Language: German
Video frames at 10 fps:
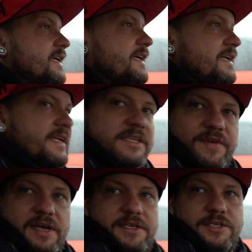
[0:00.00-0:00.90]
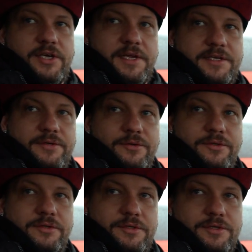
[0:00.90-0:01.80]
Licht wäre nicht schlecht
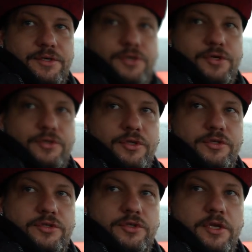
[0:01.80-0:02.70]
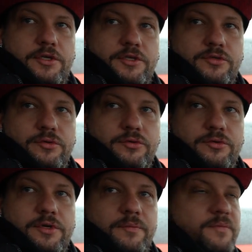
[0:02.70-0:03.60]
und mhm. äh, dann ist das eigentlich ganz in
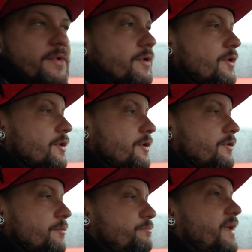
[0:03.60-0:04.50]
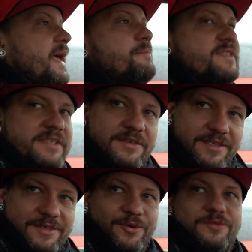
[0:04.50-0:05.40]
Ordnung. Und Bremse vielleicht noch. Bremse
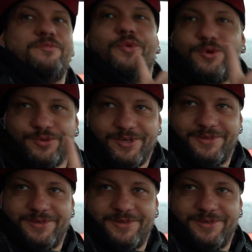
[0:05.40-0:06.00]
und ein Motor.